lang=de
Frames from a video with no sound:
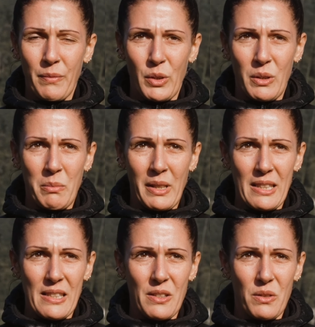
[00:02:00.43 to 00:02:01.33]
von den
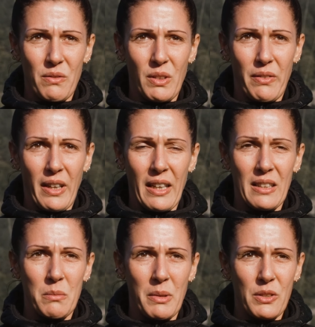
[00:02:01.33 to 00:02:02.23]
Mädels und wir
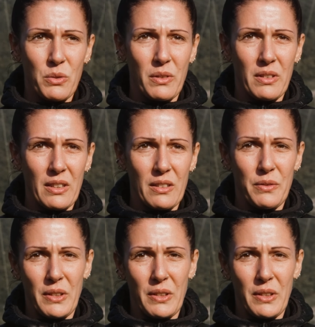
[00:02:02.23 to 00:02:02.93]
waren immer so dritte,